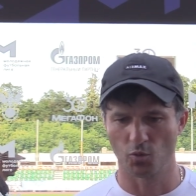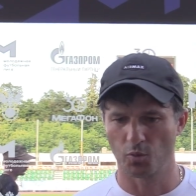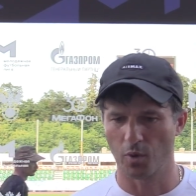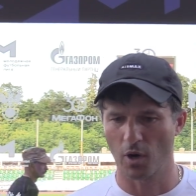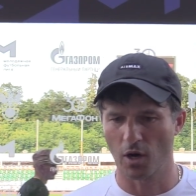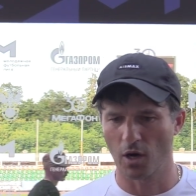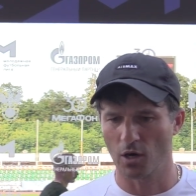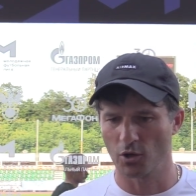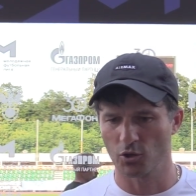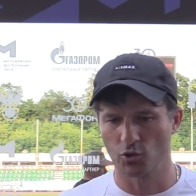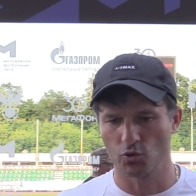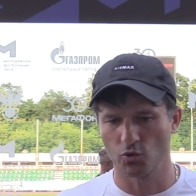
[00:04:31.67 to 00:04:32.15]
Но
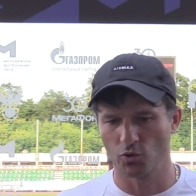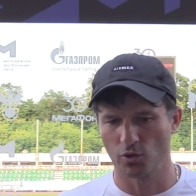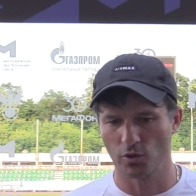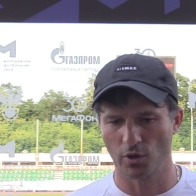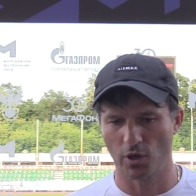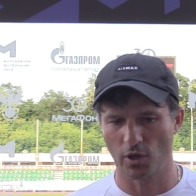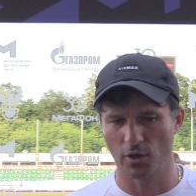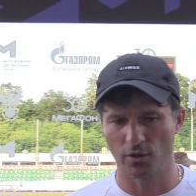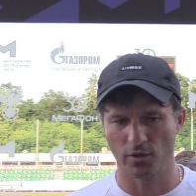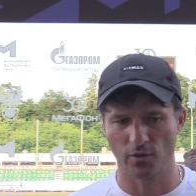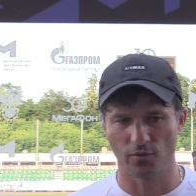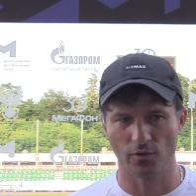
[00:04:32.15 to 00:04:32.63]
пока что
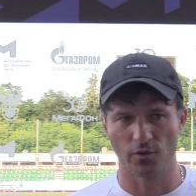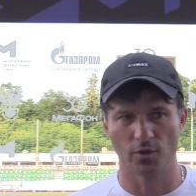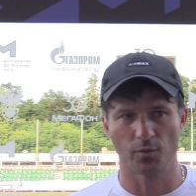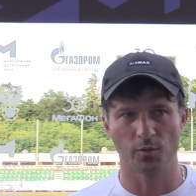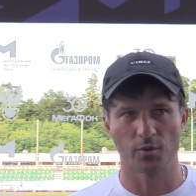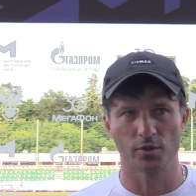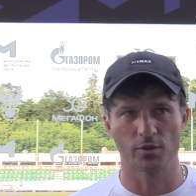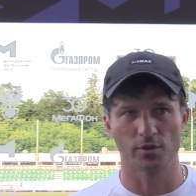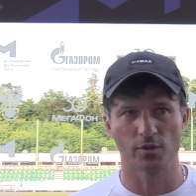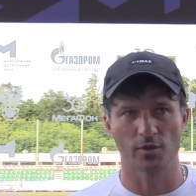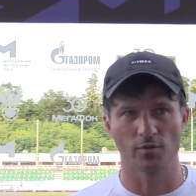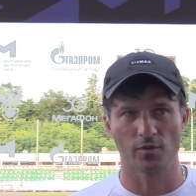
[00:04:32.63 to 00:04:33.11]
я этого
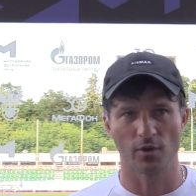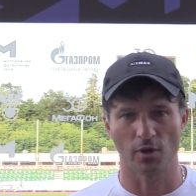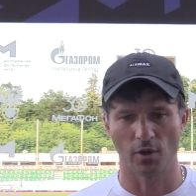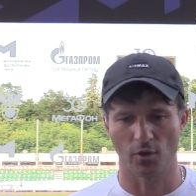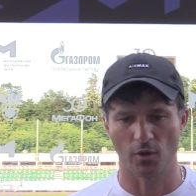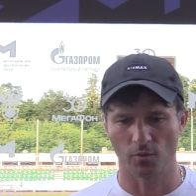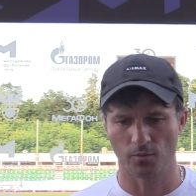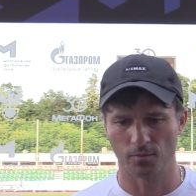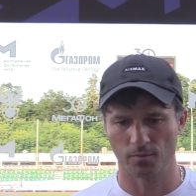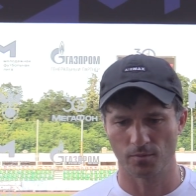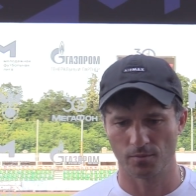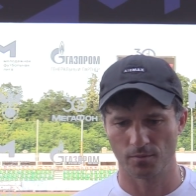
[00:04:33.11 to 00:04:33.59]
не
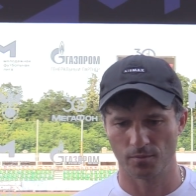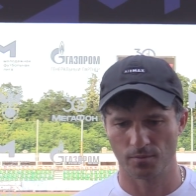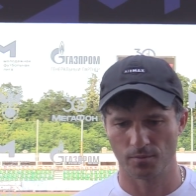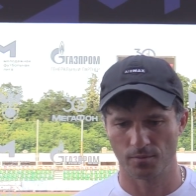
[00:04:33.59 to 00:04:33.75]
представляю.